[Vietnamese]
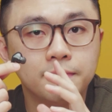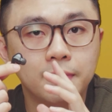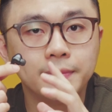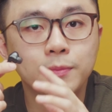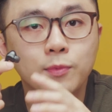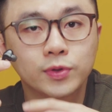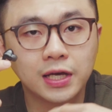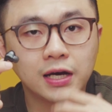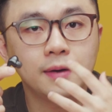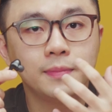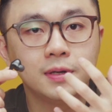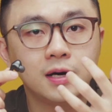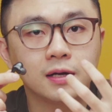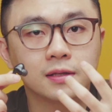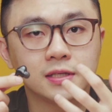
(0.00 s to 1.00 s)
mà mình muốn tăng
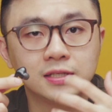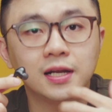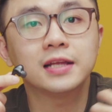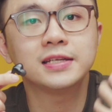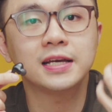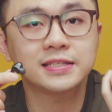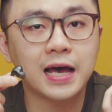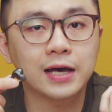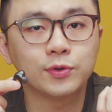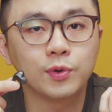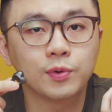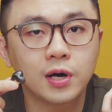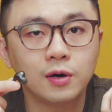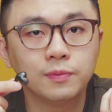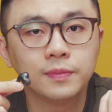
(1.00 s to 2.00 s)
âm lượng thì rất là dễ dàng rồi
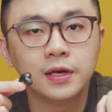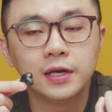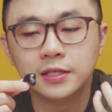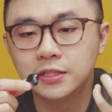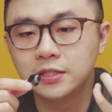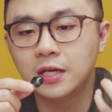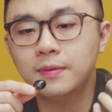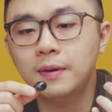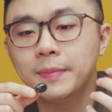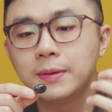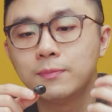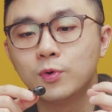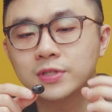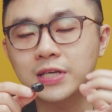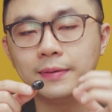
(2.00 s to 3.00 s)
đúng không nhưng nếu mà
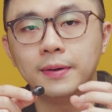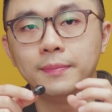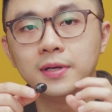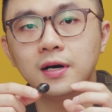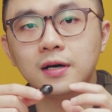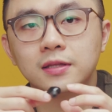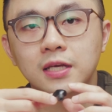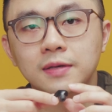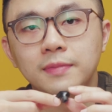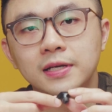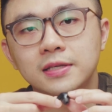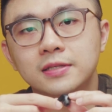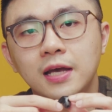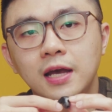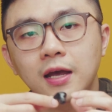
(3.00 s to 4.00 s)
mình muốn giảm âm lượng thì
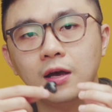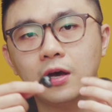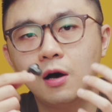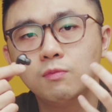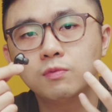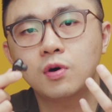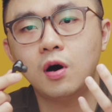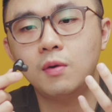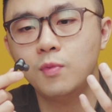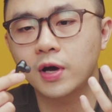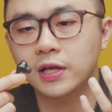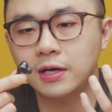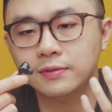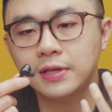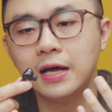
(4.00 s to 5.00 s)
mình sẽ không có một
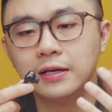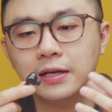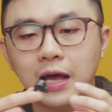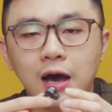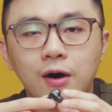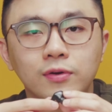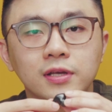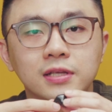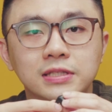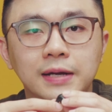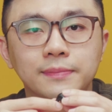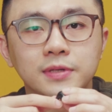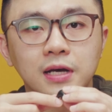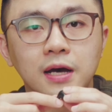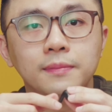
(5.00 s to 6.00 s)
cái thao tác nào để
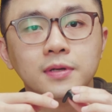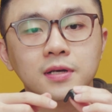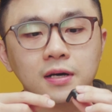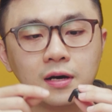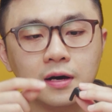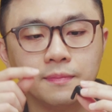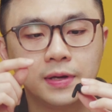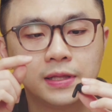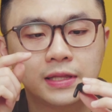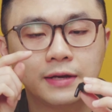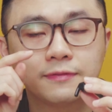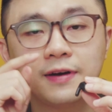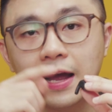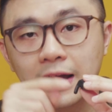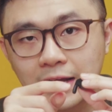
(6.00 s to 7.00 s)
giảm được âm lượng ở bên
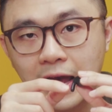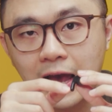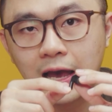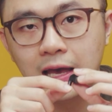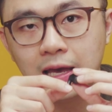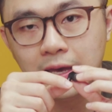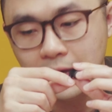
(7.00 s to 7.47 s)
tay phải cả